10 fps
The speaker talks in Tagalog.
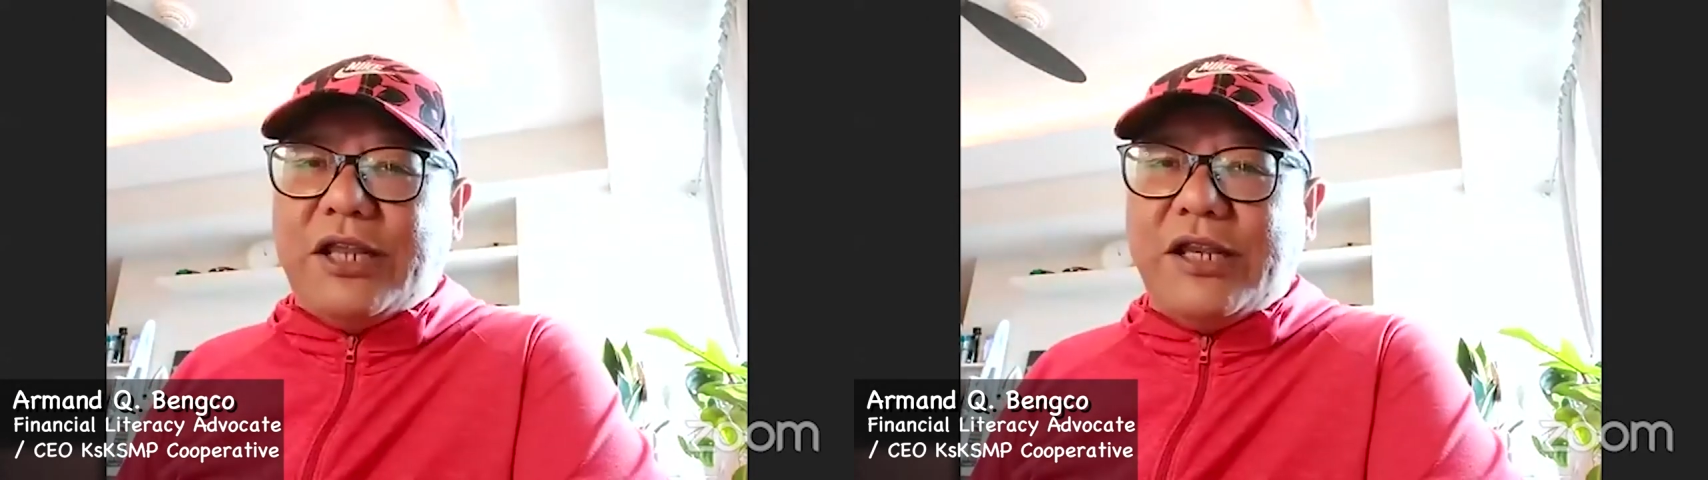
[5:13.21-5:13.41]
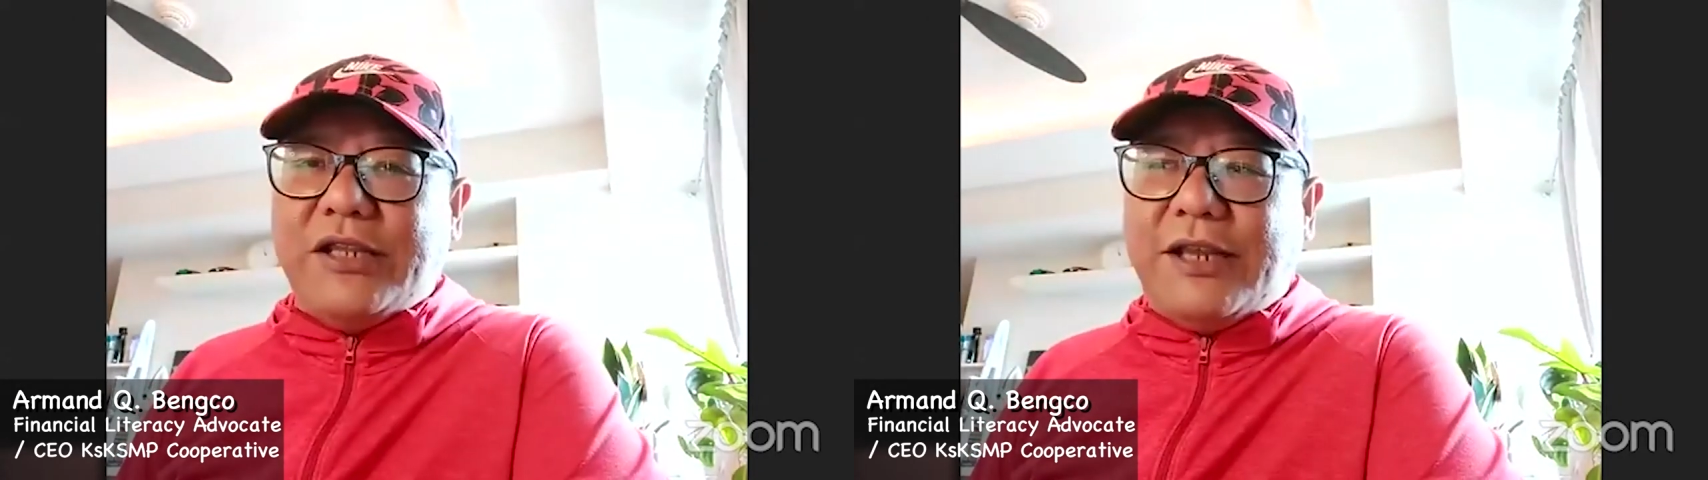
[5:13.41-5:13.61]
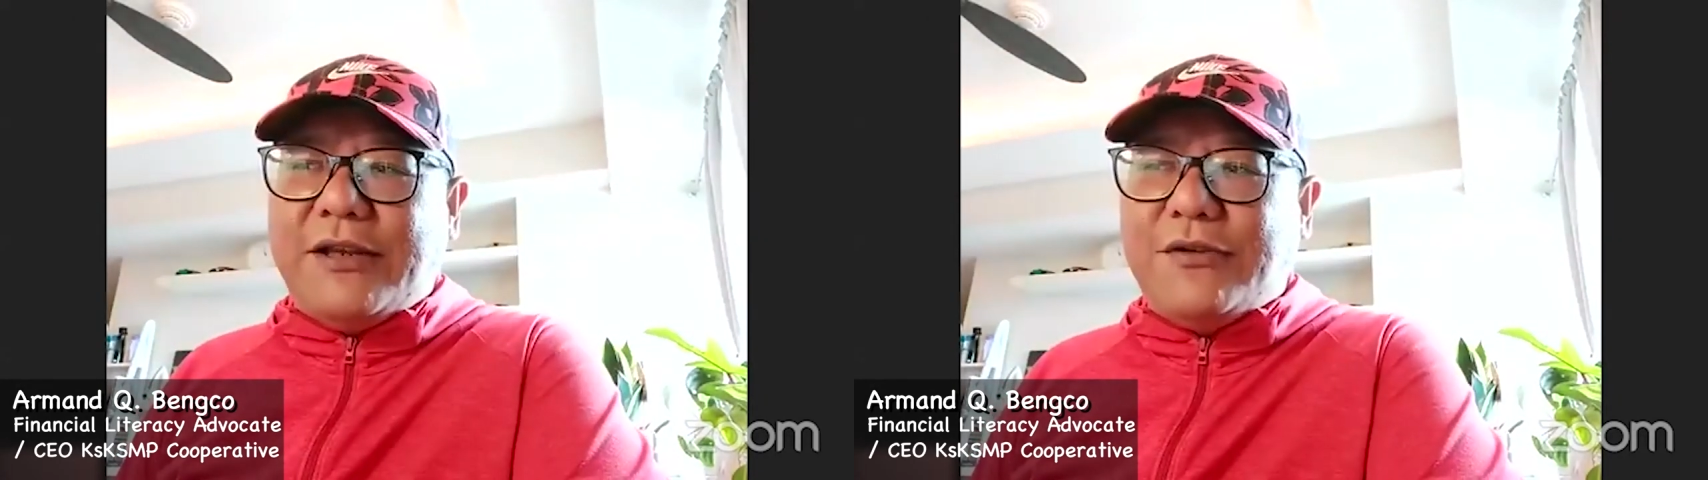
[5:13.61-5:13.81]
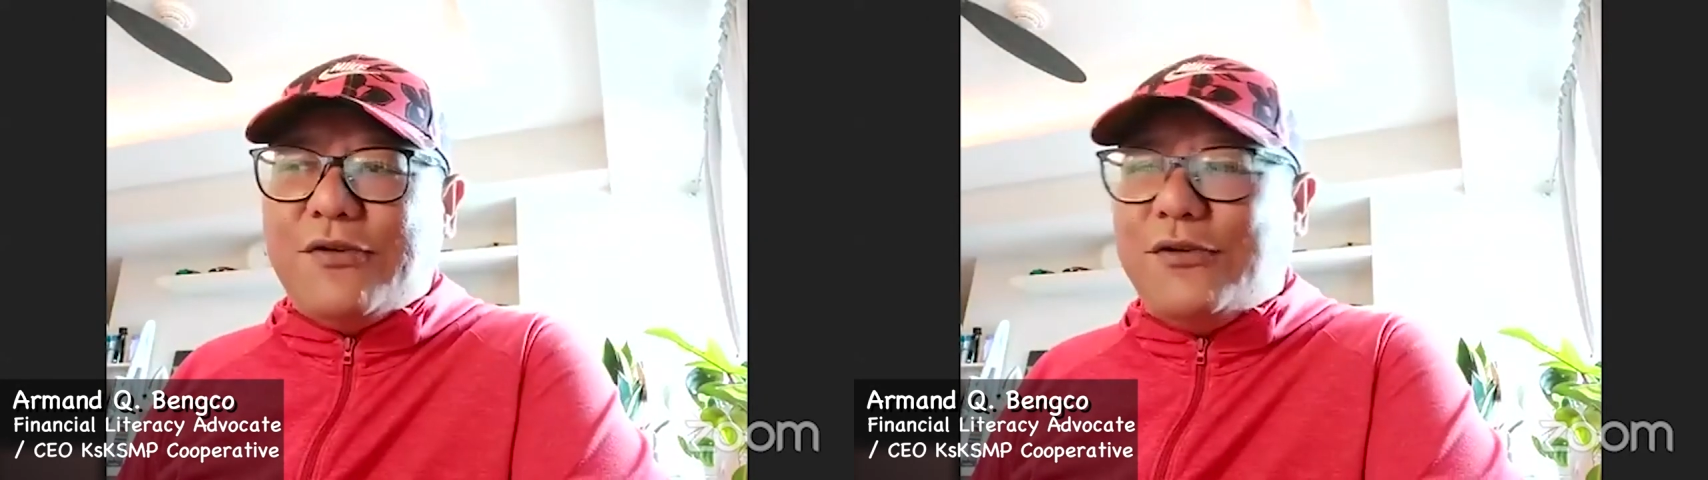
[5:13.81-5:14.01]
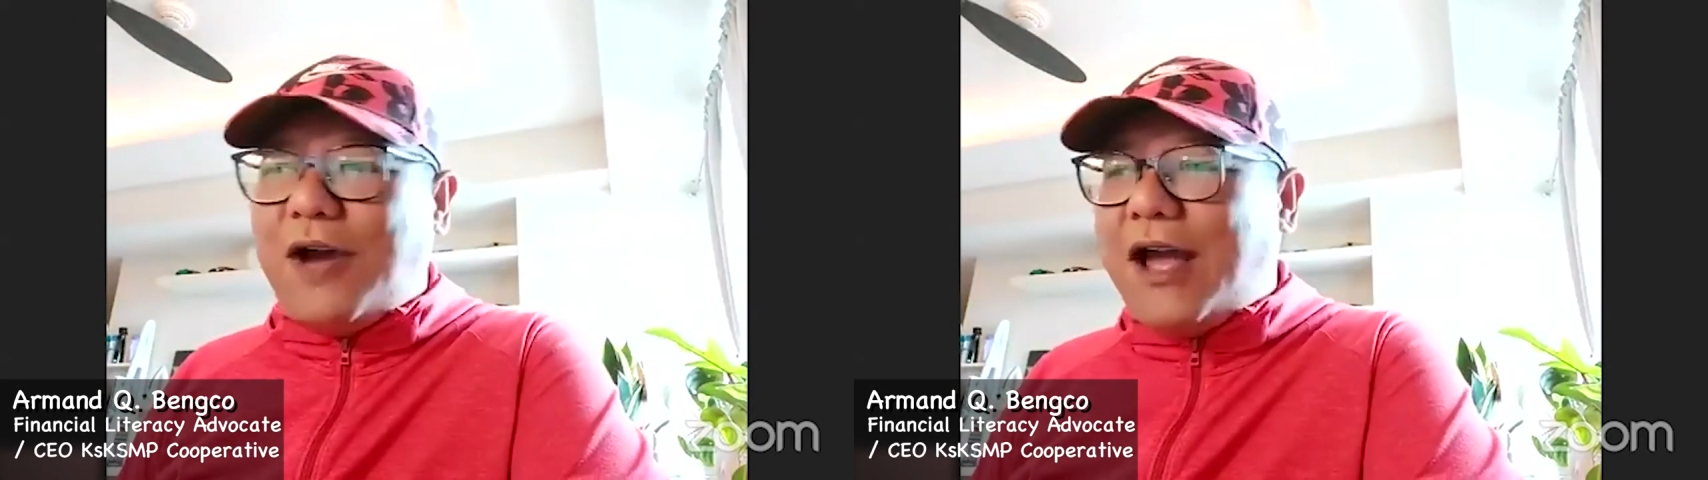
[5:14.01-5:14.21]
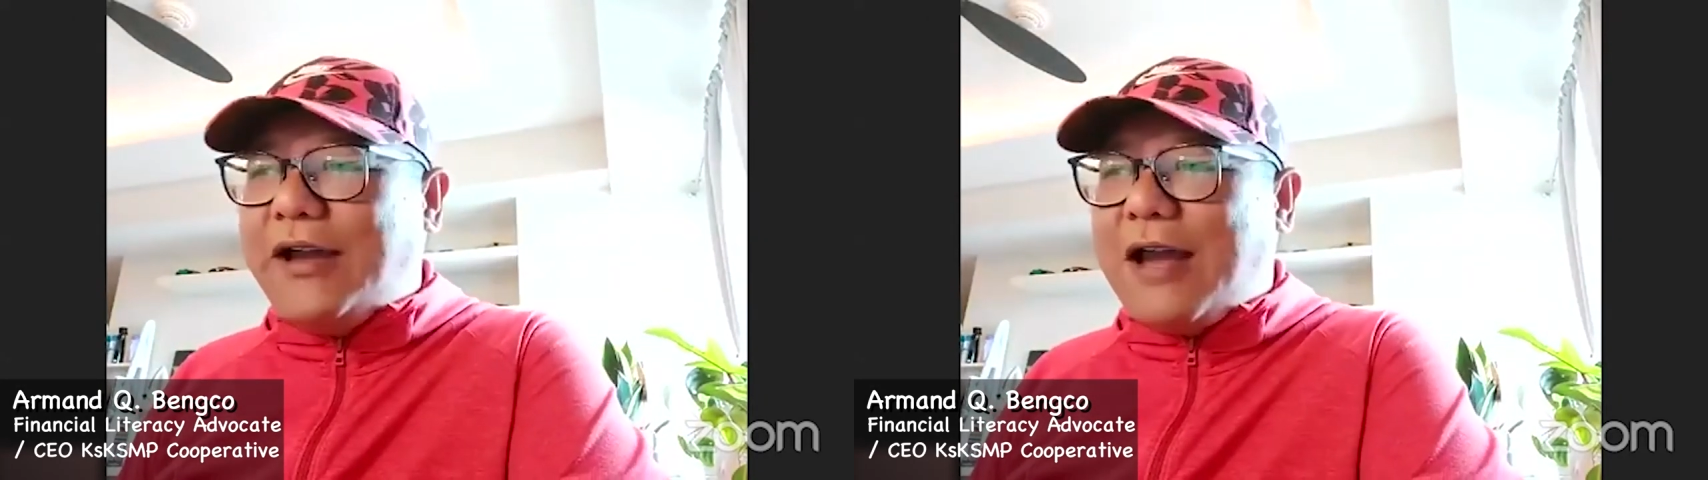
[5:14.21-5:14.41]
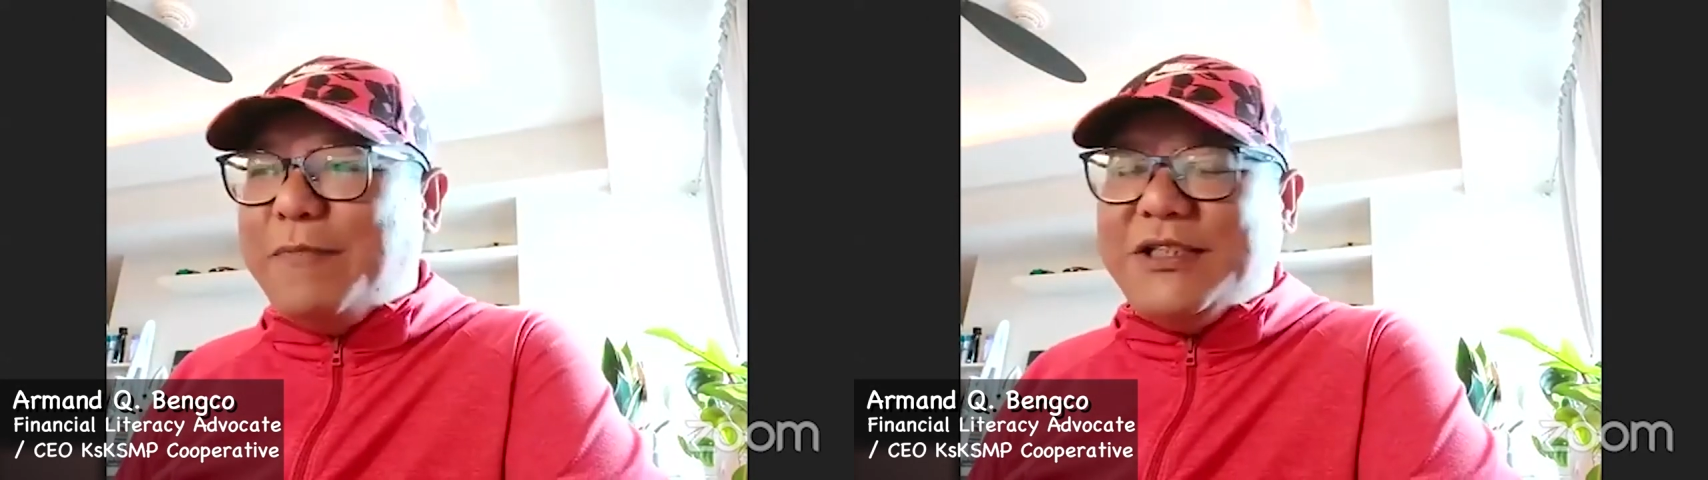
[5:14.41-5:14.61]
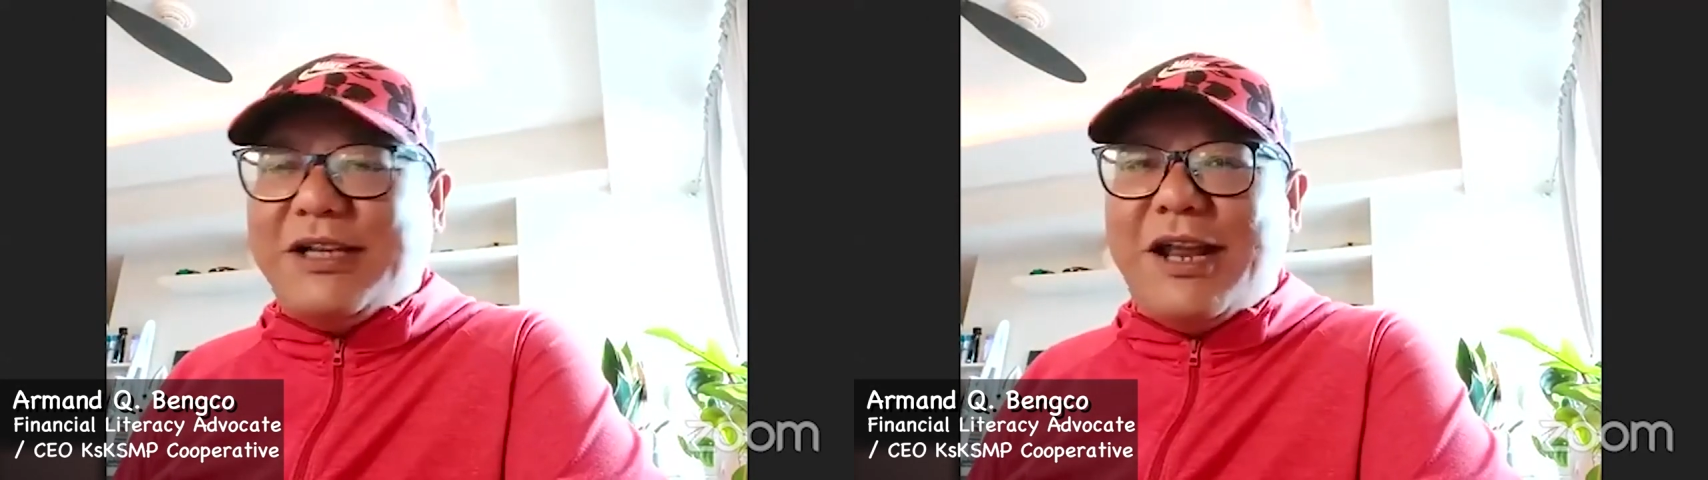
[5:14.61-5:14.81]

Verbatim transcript: Tinitingnan ko kung hahanapin.